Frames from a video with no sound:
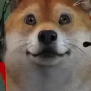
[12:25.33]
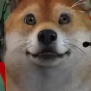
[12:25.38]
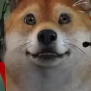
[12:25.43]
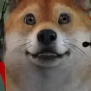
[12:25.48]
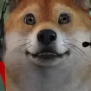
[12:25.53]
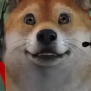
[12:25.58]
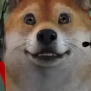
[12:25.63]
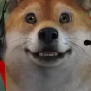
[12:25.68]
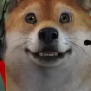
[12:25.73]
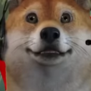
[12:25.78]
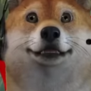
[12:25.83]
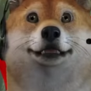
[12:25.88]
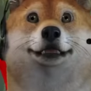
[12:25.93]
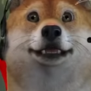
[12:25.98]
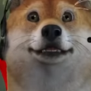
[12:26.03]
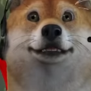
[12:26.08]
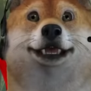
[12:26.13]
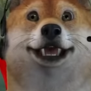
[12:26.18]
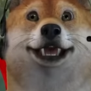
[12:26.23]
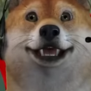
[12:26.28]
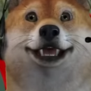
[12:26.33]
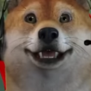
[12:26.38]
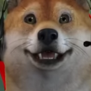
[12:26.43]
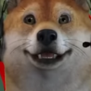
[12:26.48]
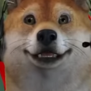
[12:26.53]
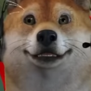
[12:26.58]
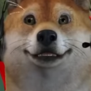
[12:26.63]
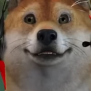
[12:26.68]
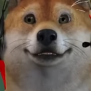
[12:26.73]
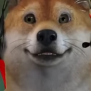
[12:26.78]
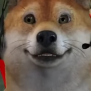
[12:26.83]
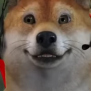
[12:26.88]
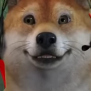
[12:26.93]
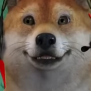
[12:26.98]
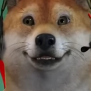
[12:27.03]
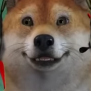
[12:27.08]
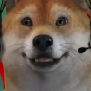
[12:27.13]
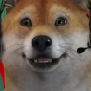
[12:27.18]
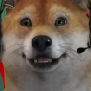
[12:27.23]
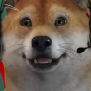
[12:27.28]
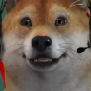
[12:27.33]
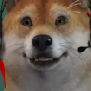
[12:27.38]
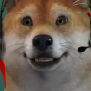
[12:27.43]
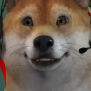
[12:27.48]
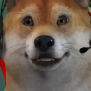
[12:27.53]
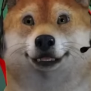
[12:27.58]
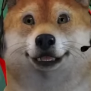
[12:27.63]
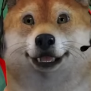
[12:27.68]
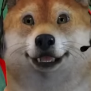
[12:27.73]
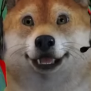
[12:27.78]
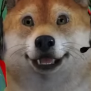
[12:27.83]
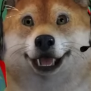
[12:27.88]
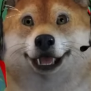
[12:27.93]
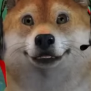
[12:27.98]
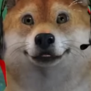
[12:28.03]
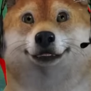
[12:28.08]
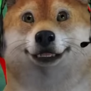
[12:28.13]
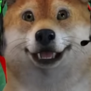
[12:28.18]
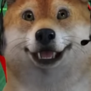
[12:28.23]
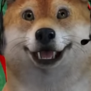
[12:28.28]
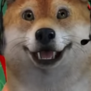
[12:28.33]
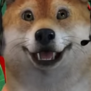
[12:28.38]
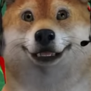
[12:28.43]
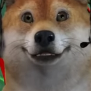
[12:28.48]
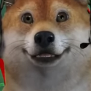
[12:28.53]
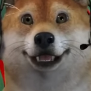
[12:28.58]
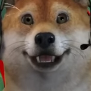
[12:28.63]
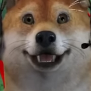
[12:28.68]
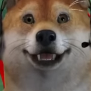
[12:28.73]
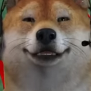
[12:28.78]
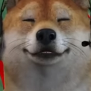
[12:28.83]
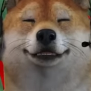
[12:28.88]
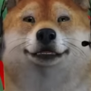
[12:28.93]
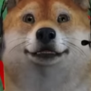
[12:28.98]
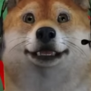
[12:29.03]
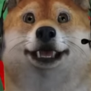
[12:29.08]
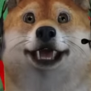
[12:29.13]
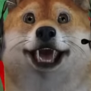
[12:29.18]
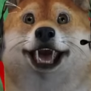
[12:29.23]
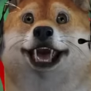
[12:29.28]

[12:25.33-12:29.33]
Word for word: Teman-teman Obit mana ya? Oh teman-teman Obit kayaknya bisa dah lawan dia, teman-teman nih. Ya?